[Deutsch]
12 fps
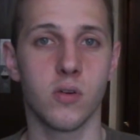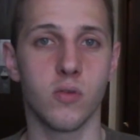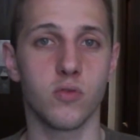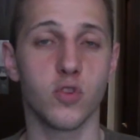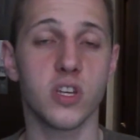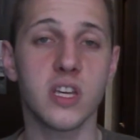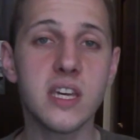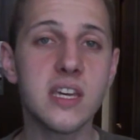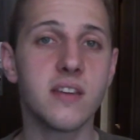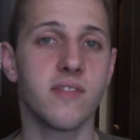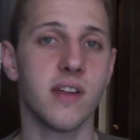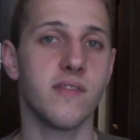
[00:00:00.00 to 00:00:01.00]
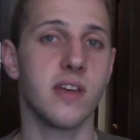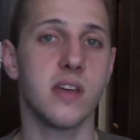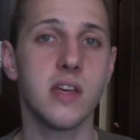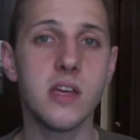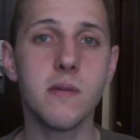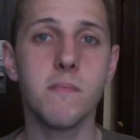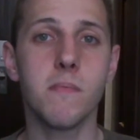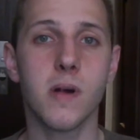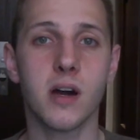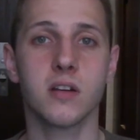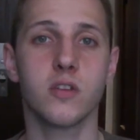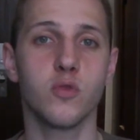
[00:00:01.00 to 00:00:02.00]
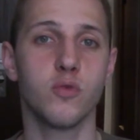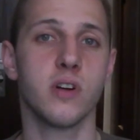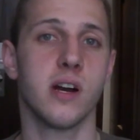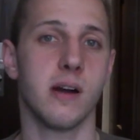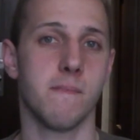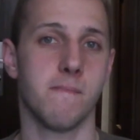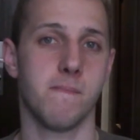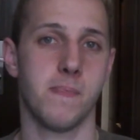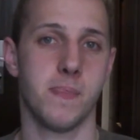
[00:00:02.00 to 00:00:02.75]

Und durch ihn werden wir immer genug haben.